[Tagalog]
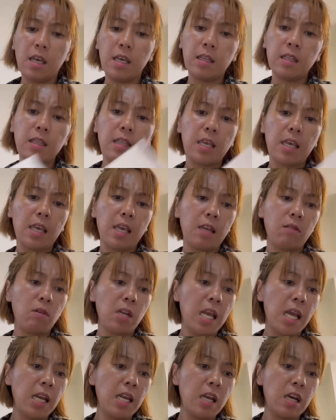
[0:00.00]
And then,
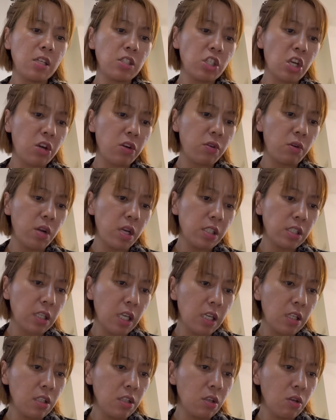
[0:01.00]
wala lang, share ko lang sa
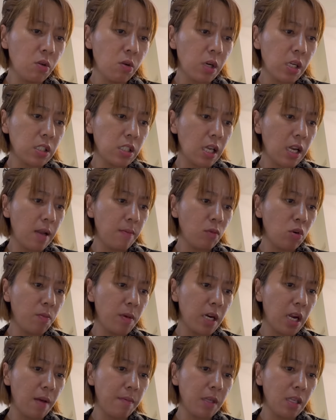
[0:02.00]
inyo kasi alam ko
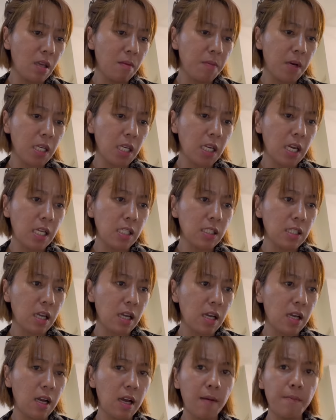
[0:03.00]
maraming iba na
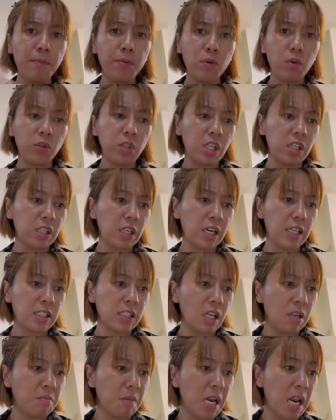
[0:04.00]
nasa abroad,
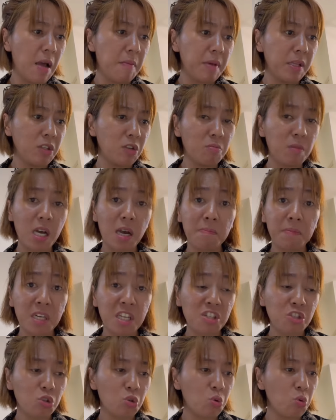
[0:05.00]
interested malaman yung mga
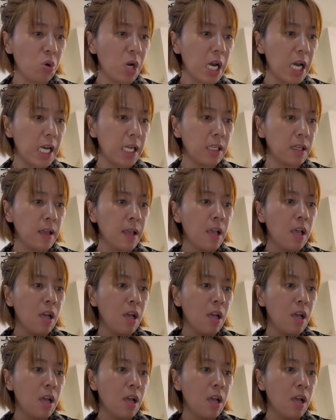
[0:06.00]
presyohan.